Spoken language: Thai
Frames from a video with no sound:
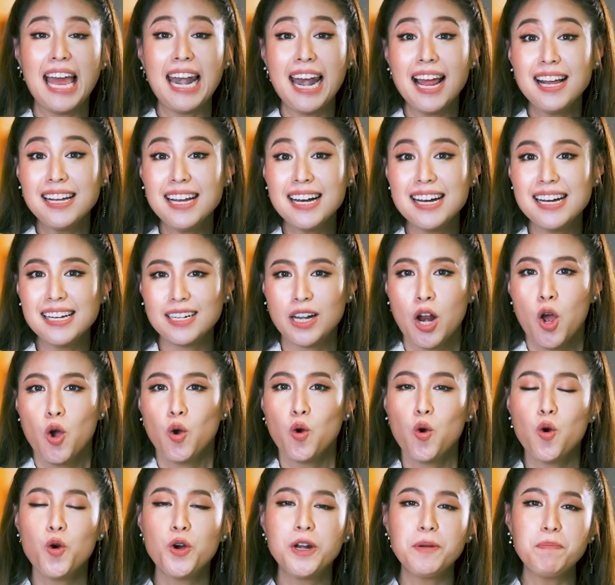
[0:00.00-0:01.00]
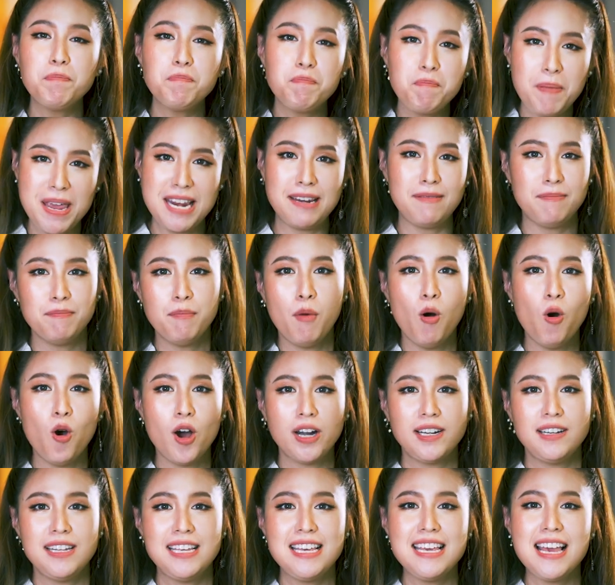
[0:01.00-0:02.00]
แต่ถ้าเกิดคุณปิดโหม
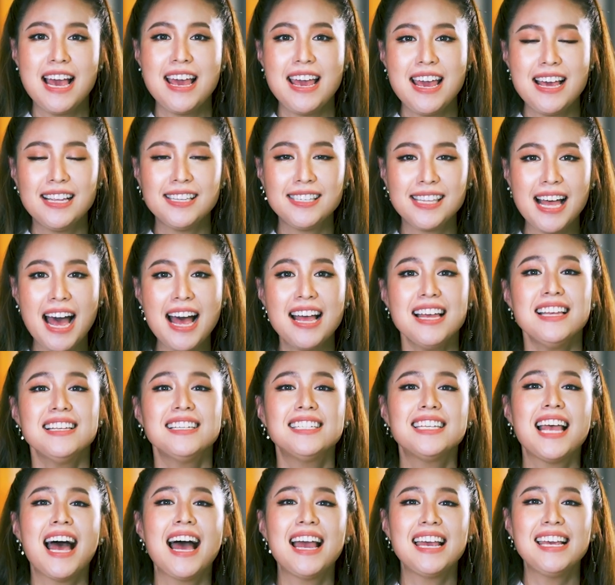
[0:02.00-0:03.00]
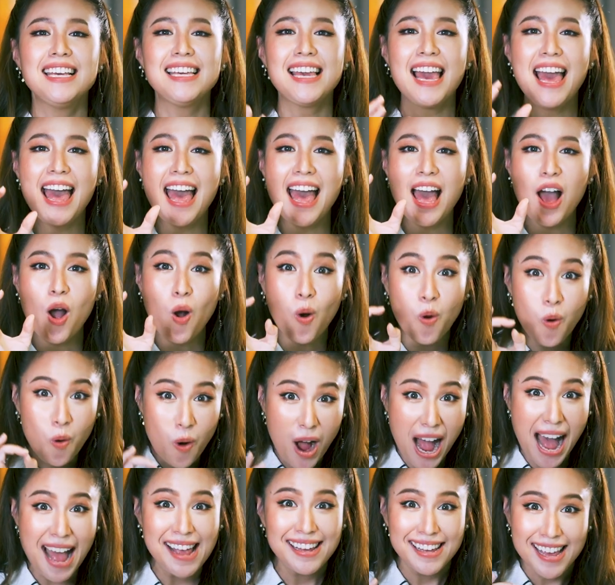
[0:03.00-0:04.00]
ด EIS ซะใช้แค่
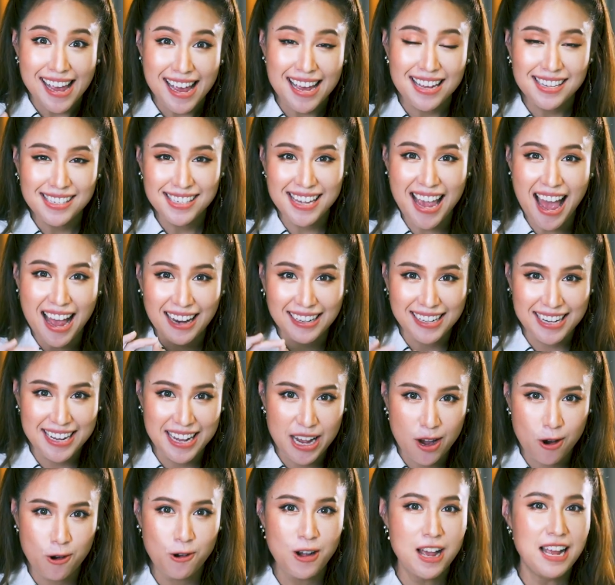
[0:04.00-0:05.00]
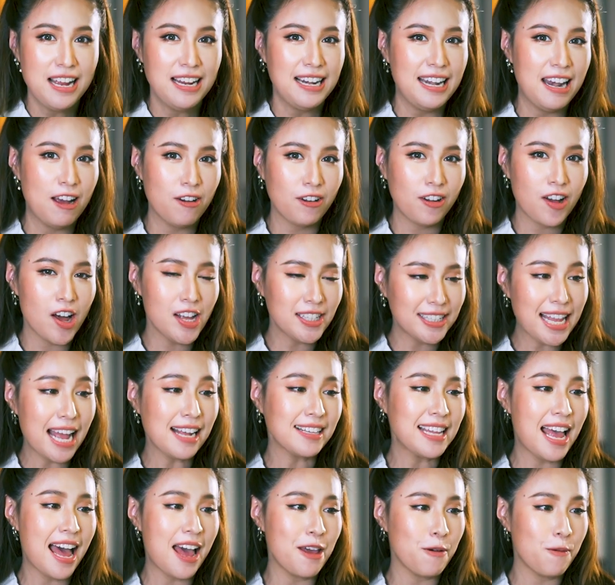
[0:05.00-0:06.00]
OIS อย่างเดียวแล้วก็
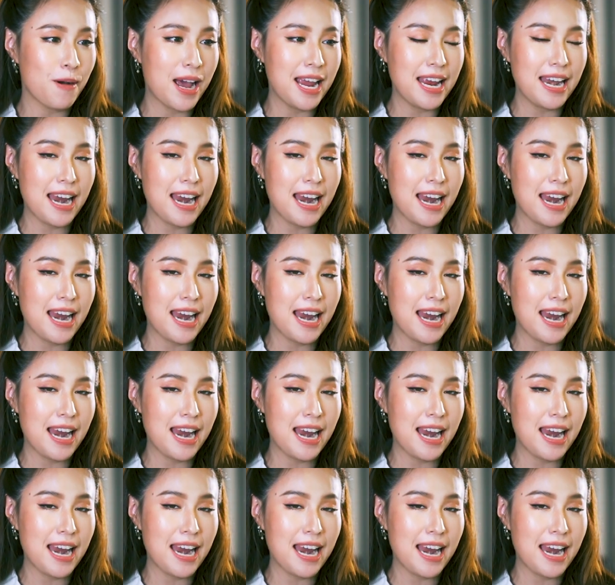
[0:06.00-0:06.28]
ตั้งถ่ายไว้